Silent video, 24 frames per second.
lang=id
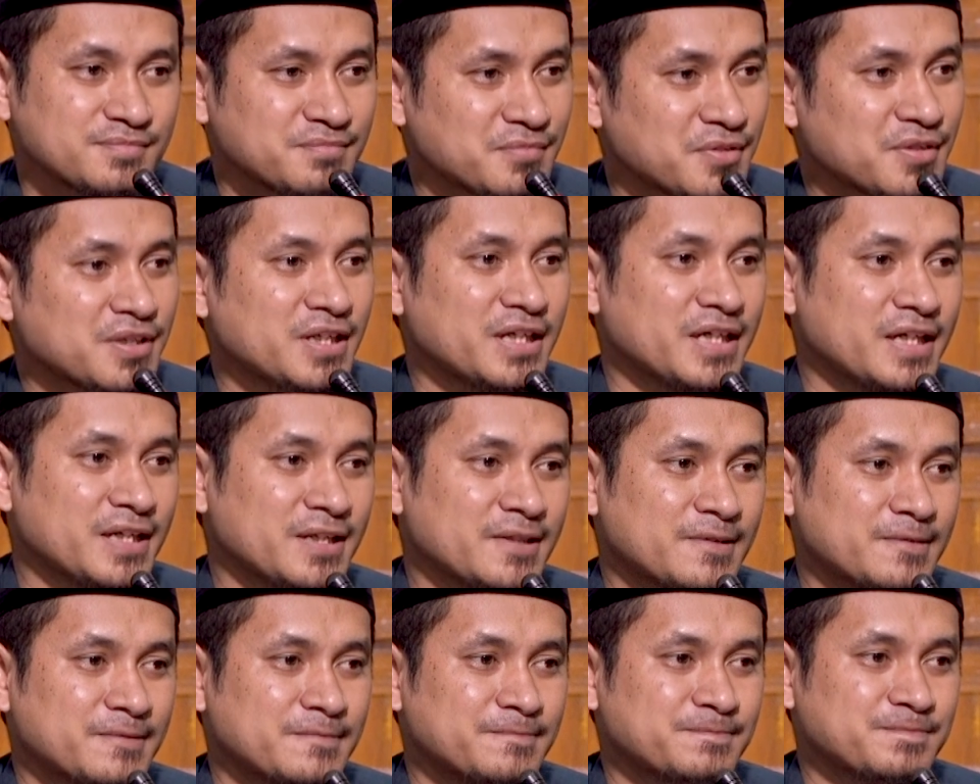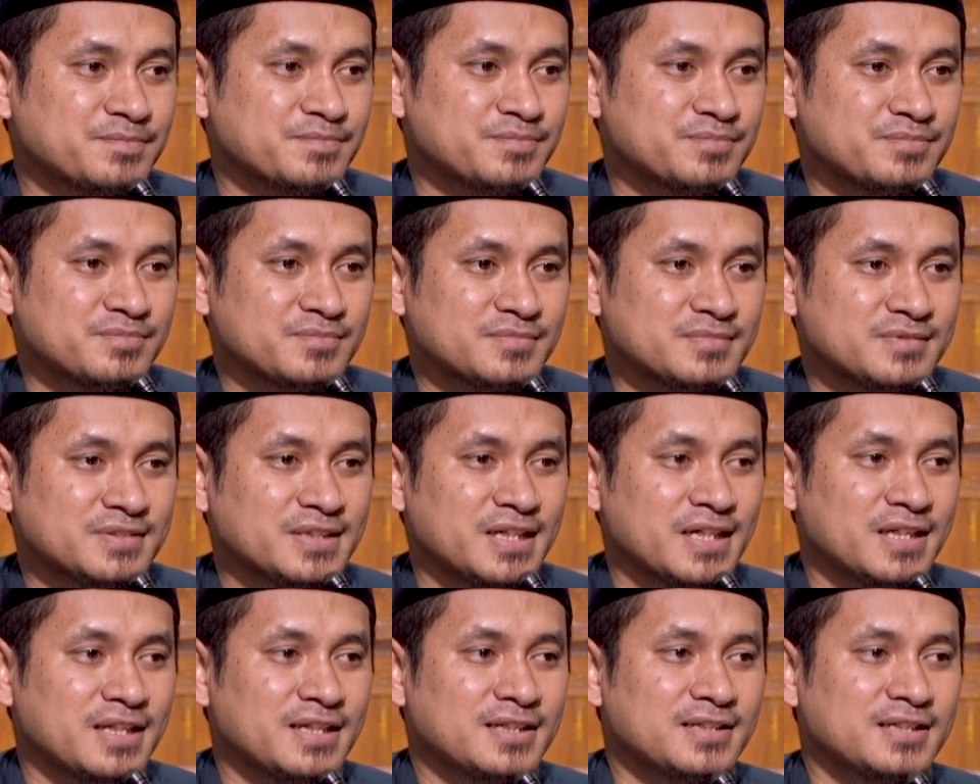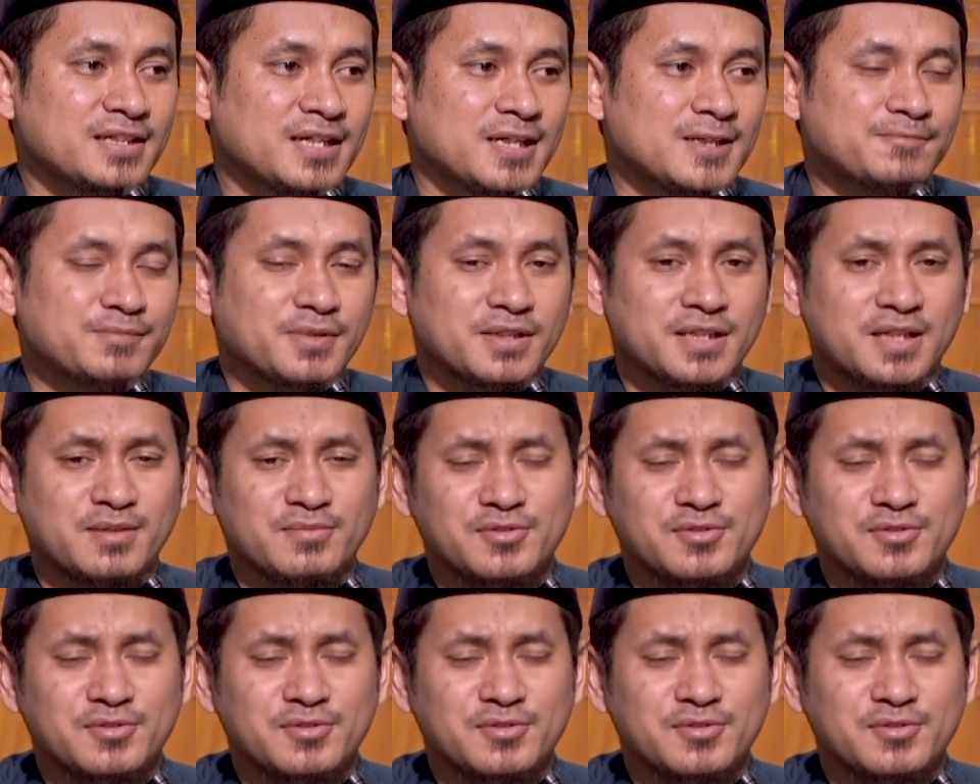boleh dalilnya apa